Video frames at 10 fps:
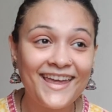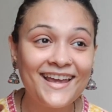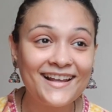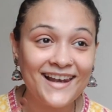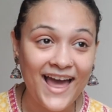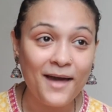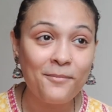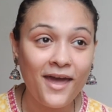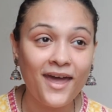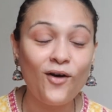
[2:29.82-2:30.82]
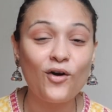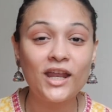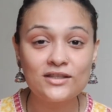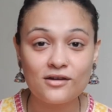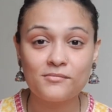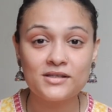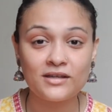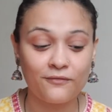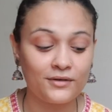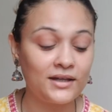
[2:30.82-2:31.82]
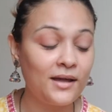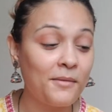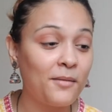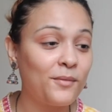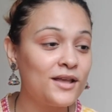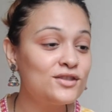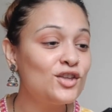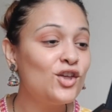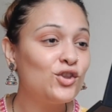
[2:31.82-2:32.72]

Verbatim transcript: एक लैब है और एक जर्मन शेफर्ड है हमारे पास